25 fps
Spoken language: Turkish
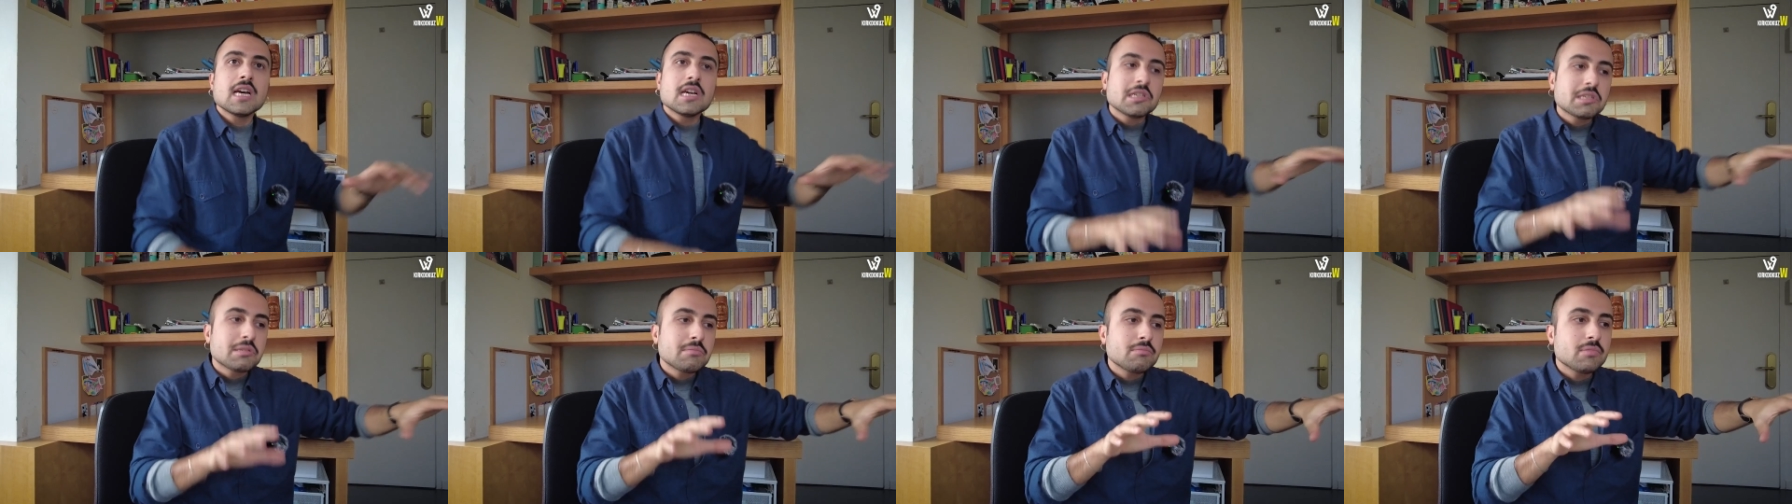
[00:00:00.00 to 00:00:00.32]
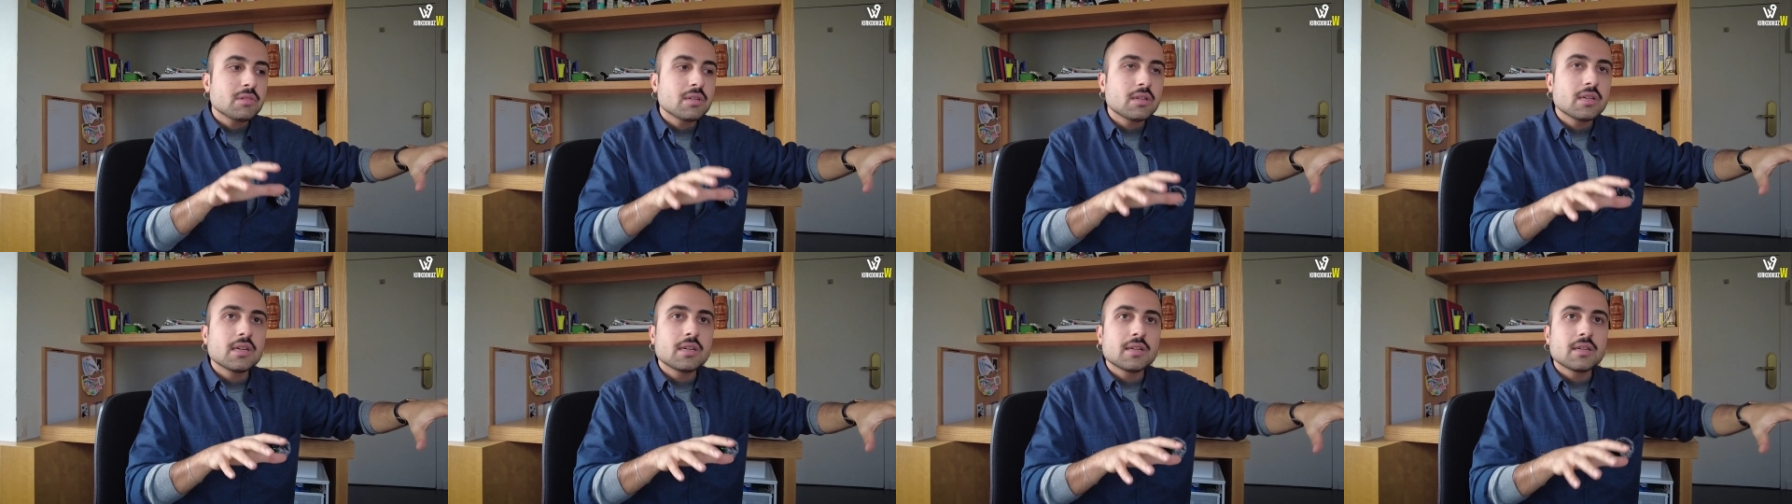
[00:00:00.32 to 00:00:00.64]
Şimdi
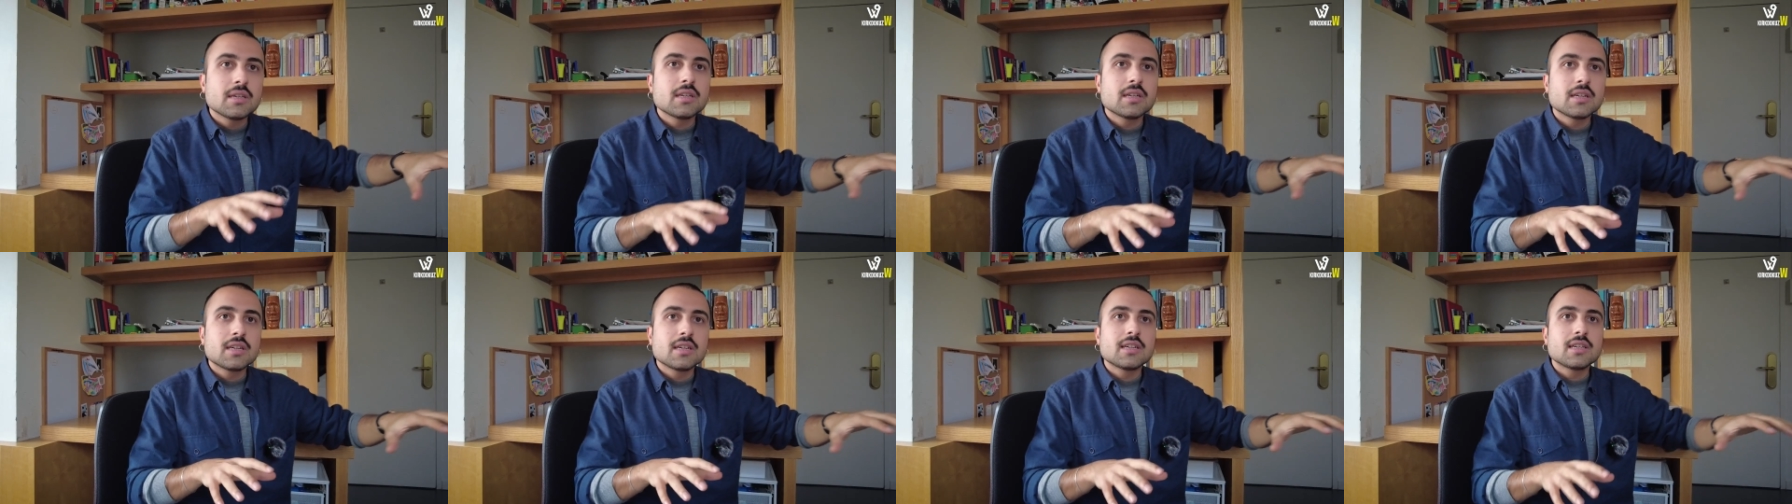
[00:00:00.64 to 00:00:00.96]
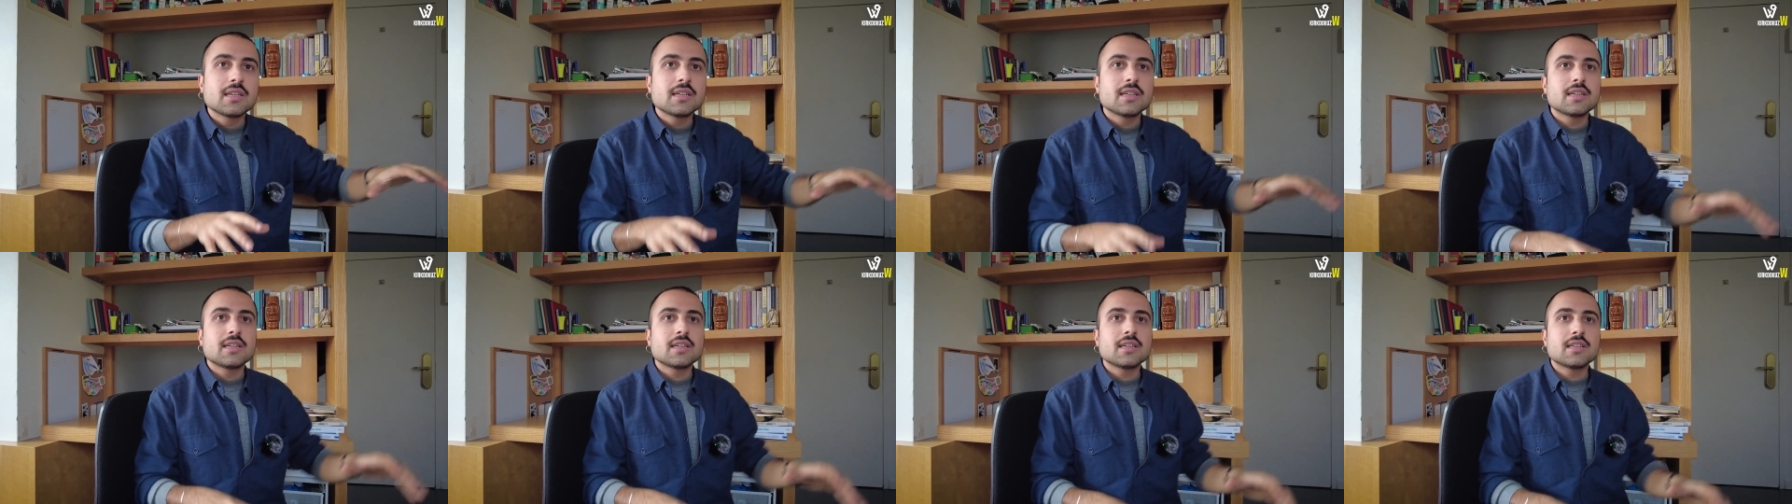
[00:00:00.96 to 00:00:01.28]
capital
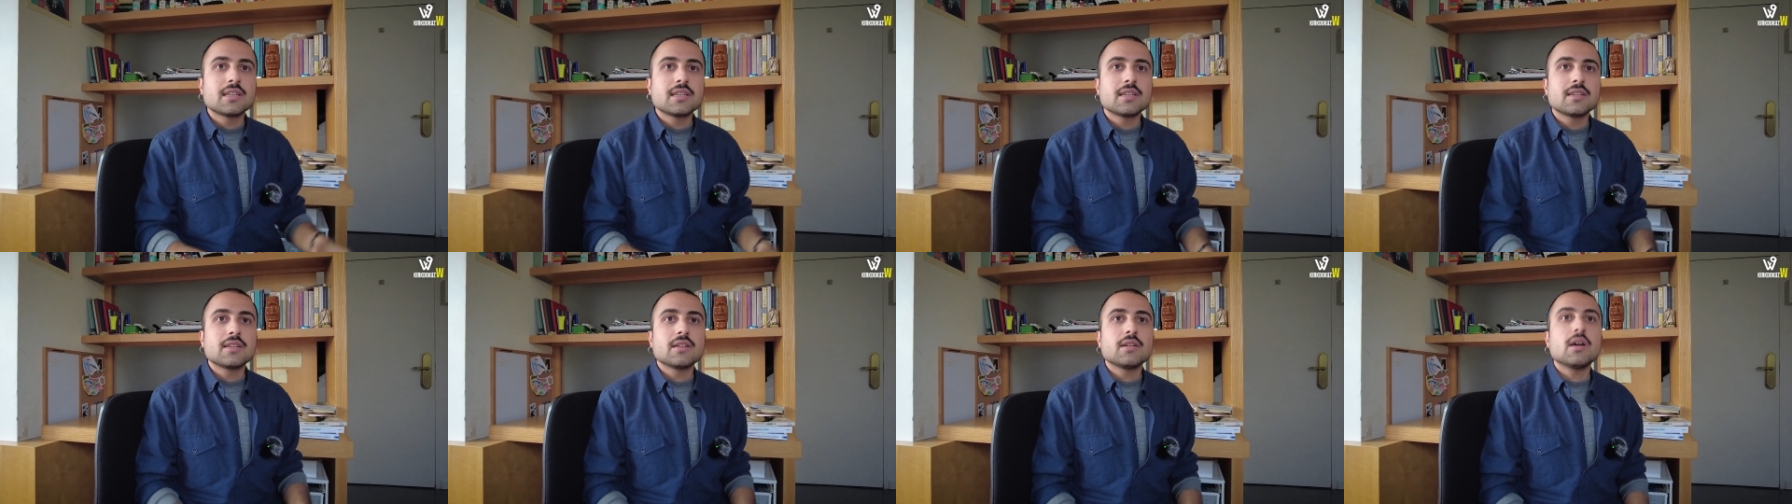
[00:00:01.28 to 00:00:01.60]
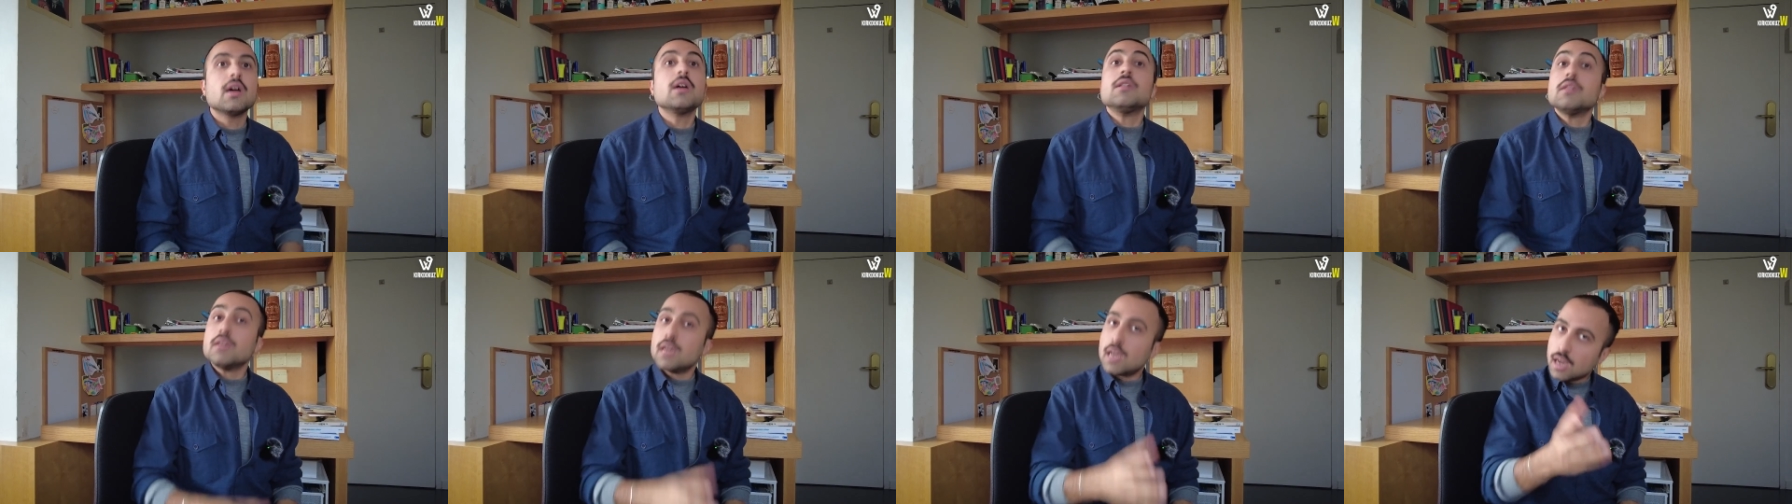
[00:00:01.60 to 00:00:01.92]
intensive
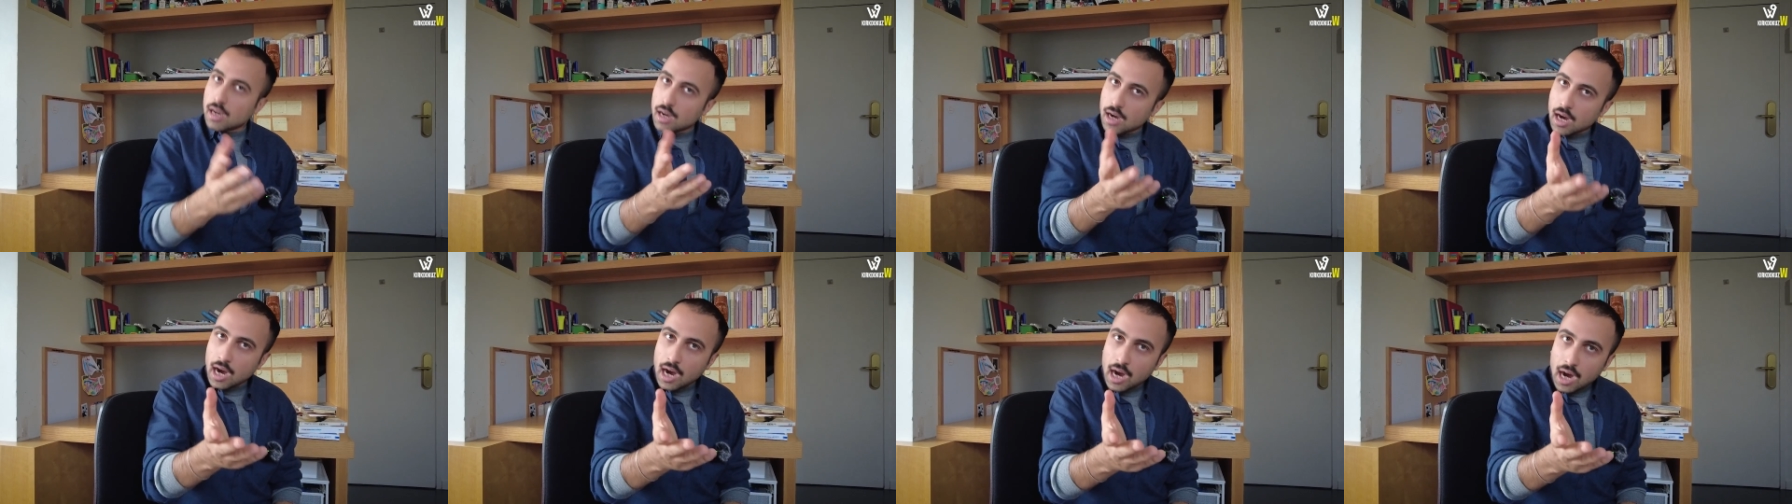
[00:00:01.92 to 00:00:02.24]
dedik.